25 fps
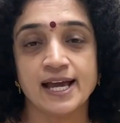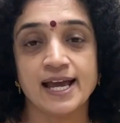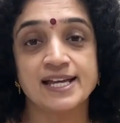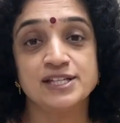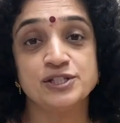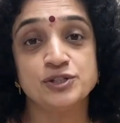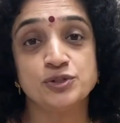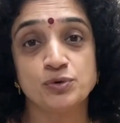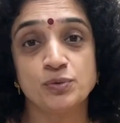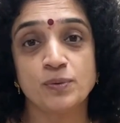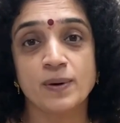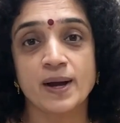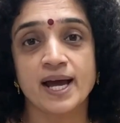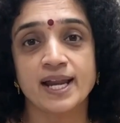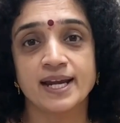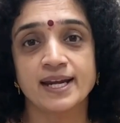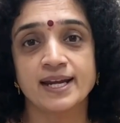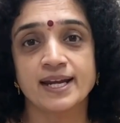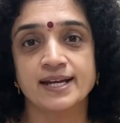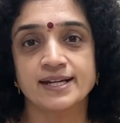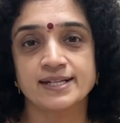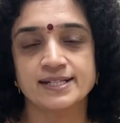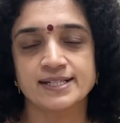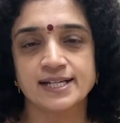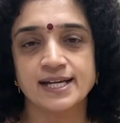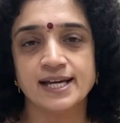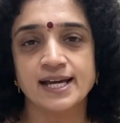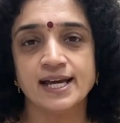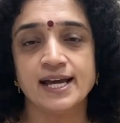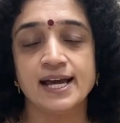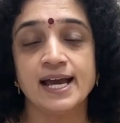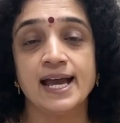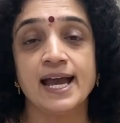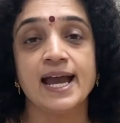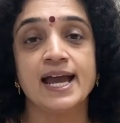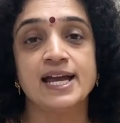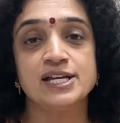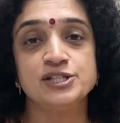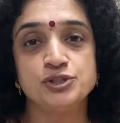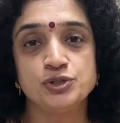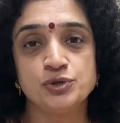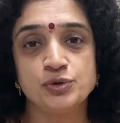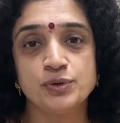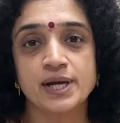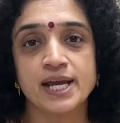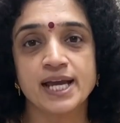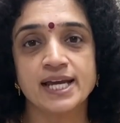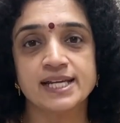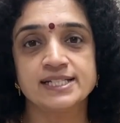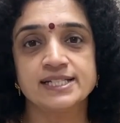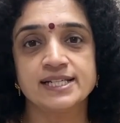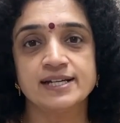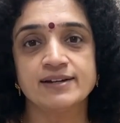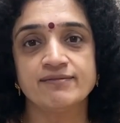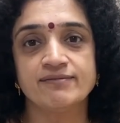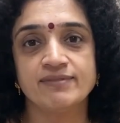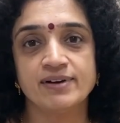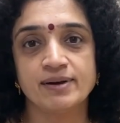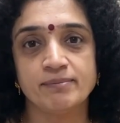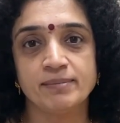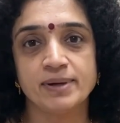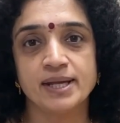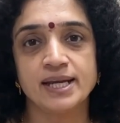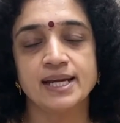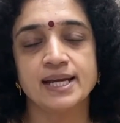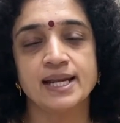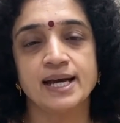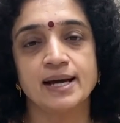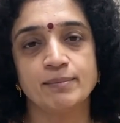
EduVan ante educating women